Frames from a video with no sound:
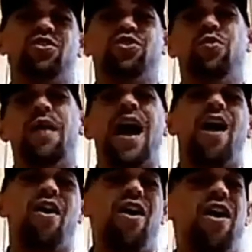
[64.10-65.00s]
de uma
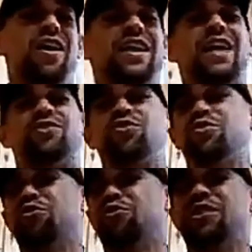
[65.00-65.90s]
roda,
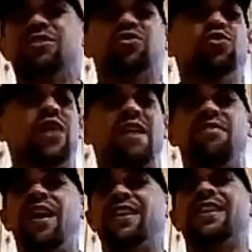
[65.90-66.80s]
tudo isso é
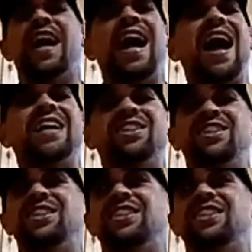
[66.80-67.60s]
verdade.